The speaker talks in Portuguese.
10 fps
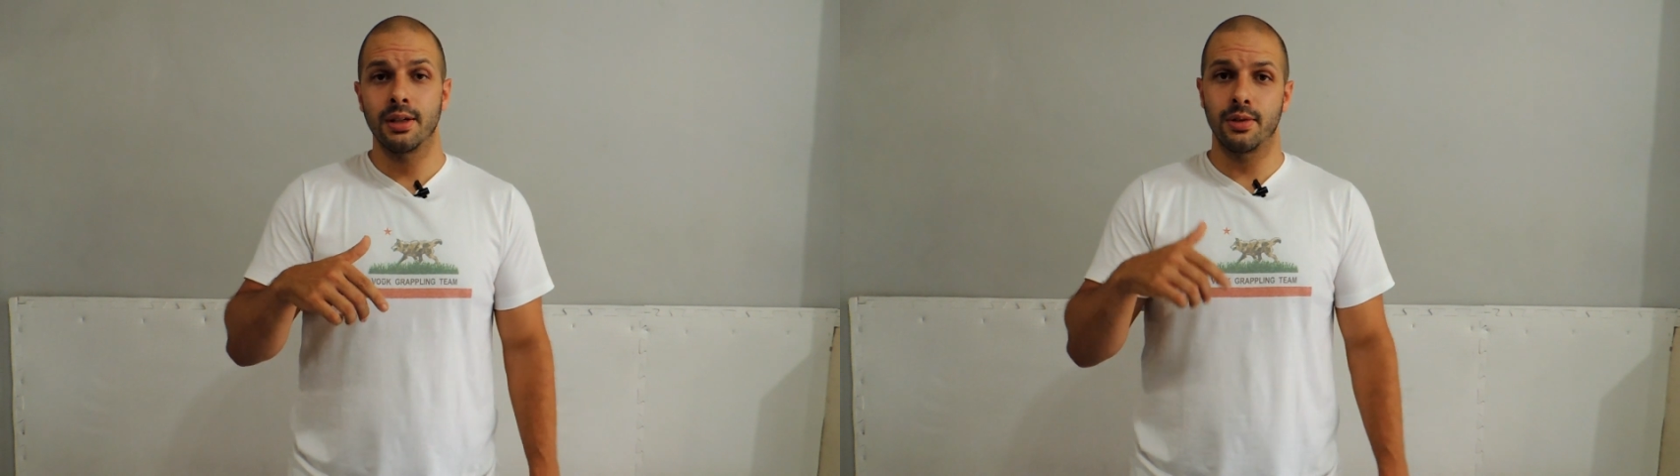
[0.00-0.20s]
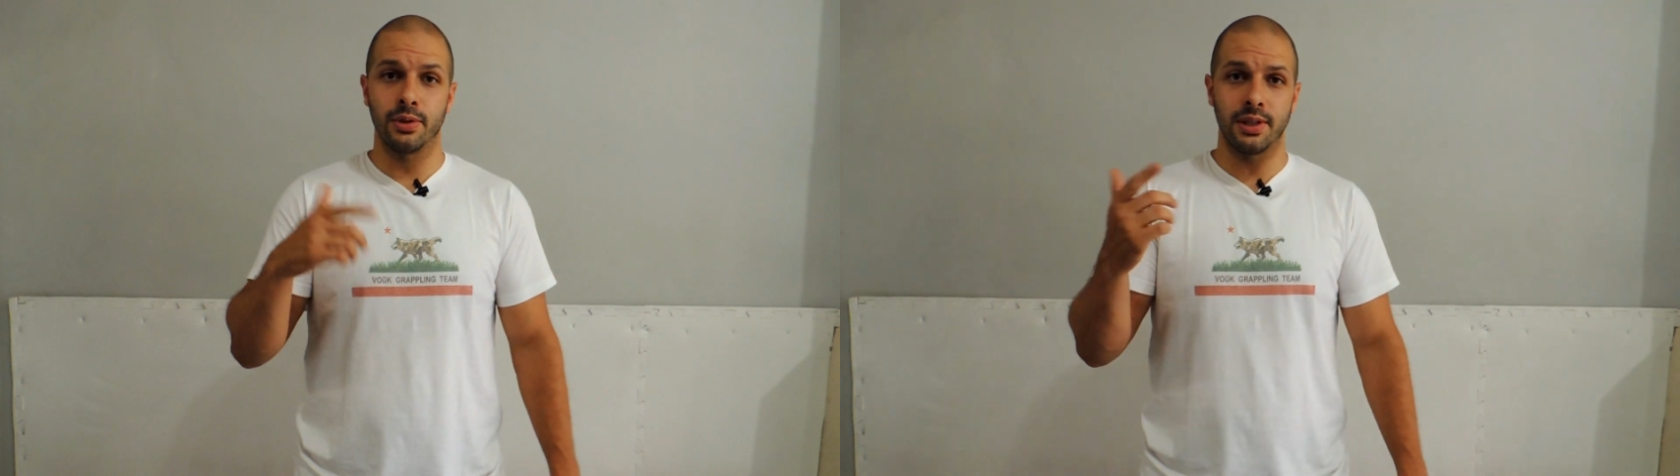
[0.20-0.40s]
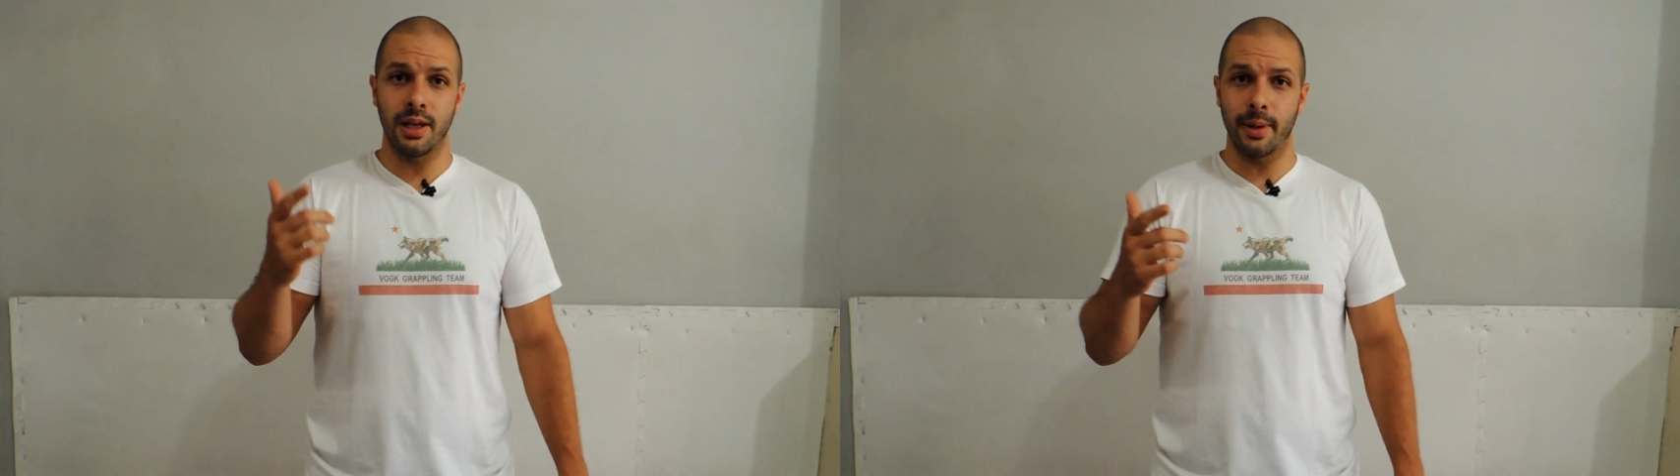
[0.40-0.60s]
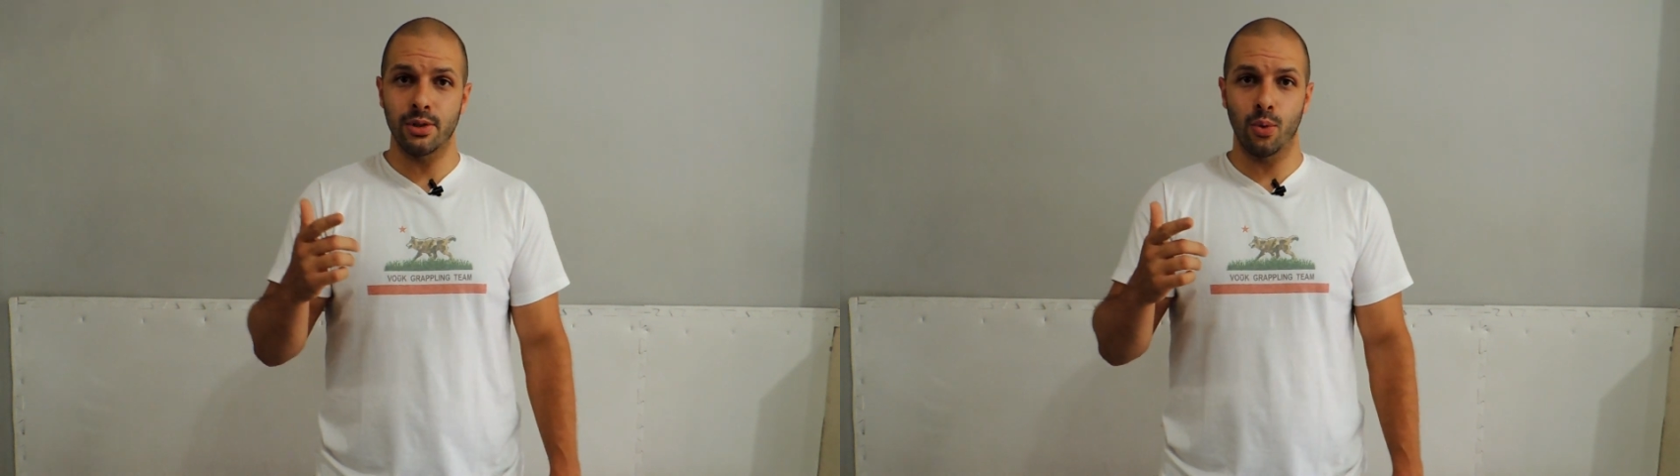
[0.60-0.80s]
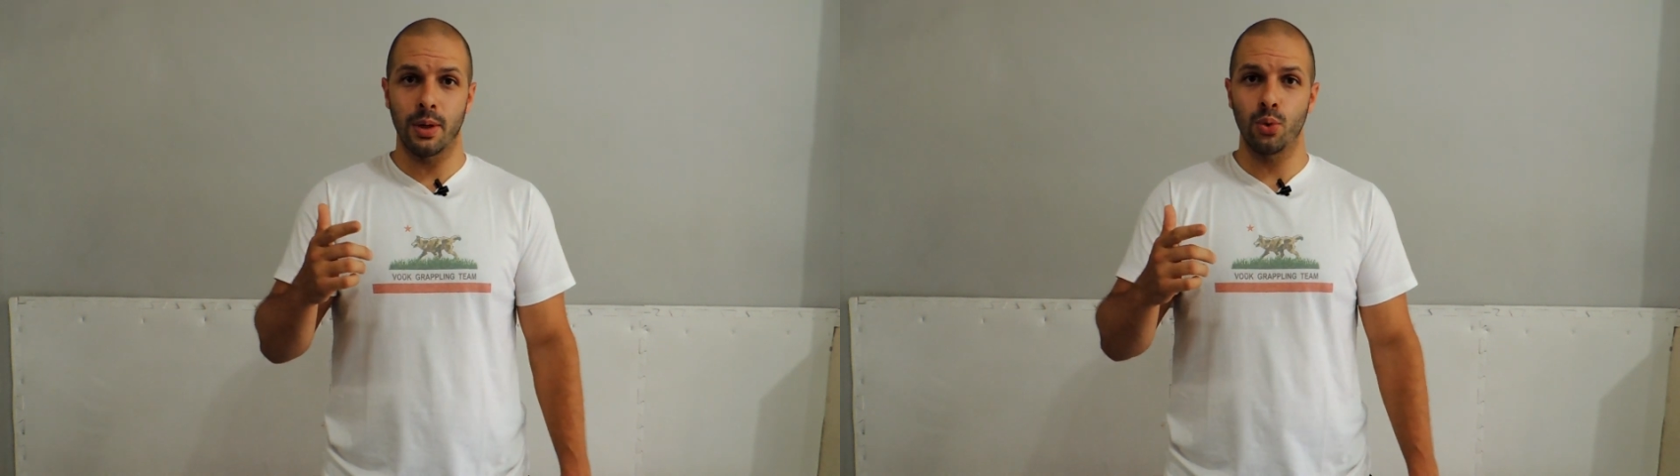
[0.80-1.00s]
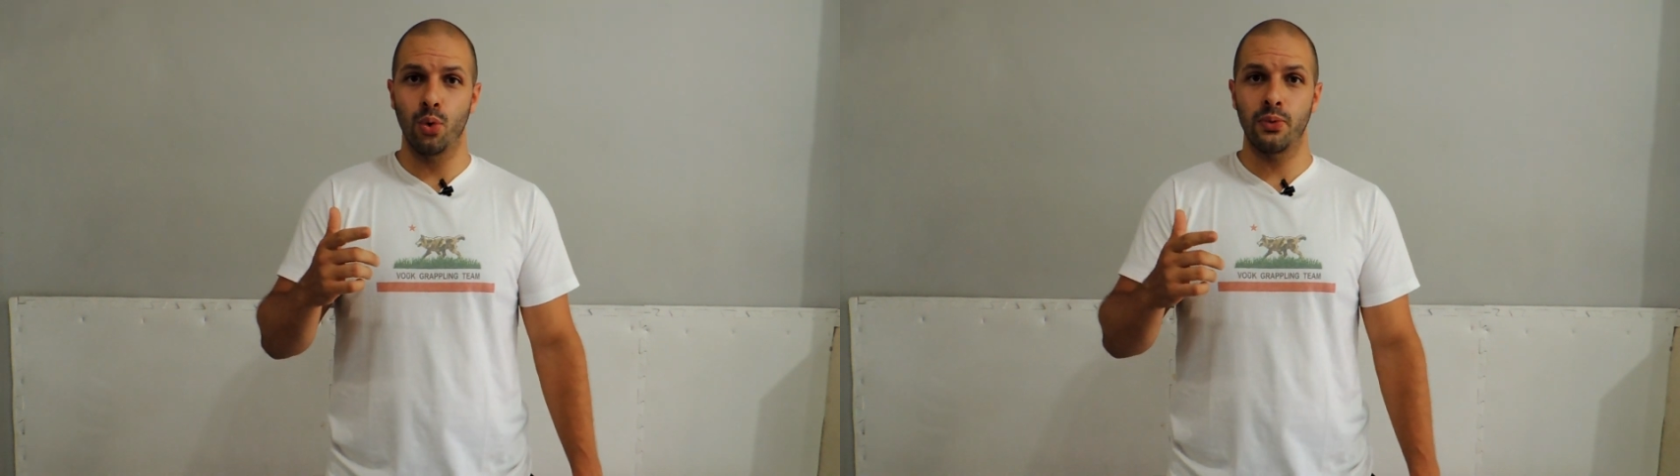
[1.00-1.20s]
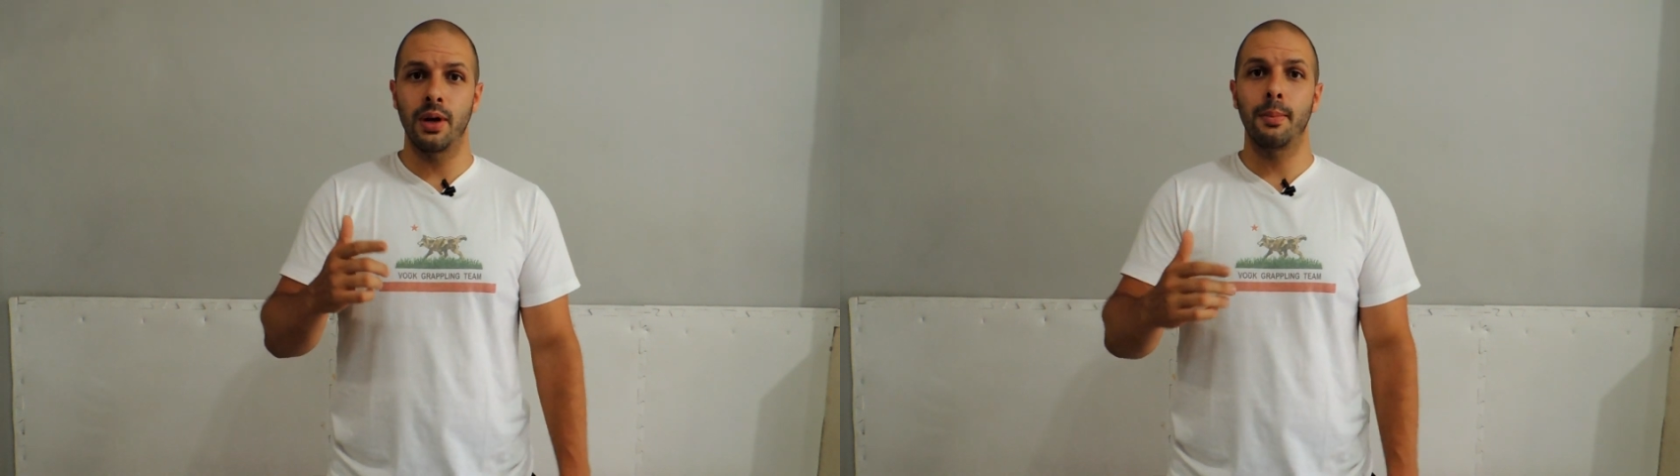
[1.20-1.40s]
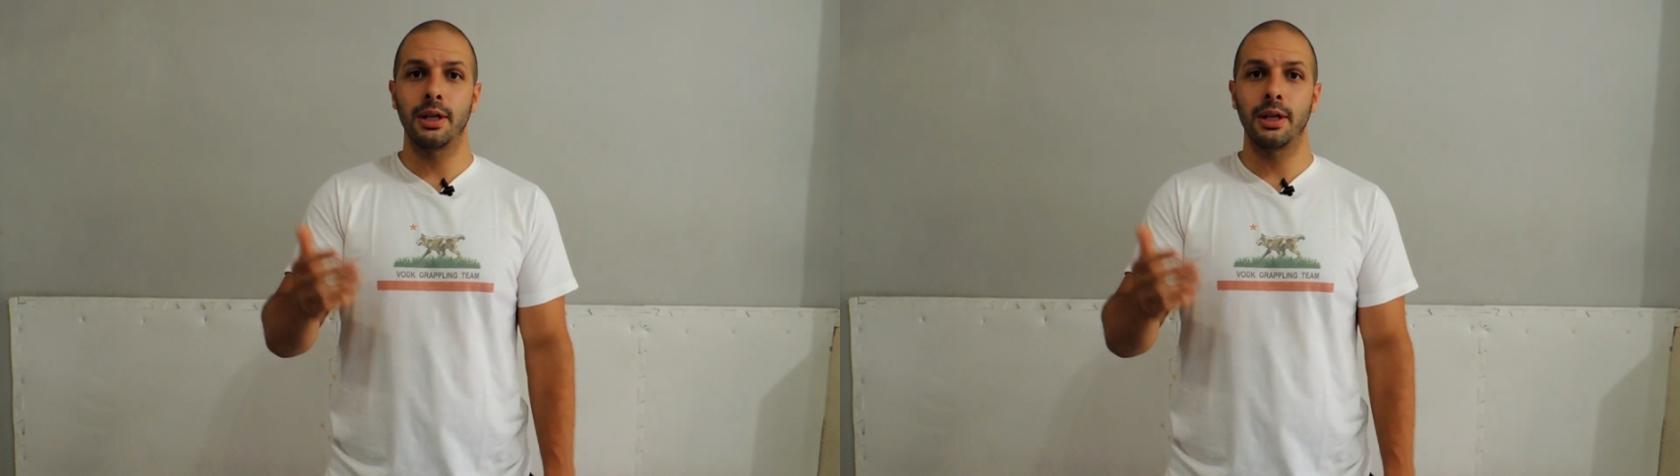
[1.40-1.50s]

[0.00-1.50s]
Se você tem mais alguma dúvida,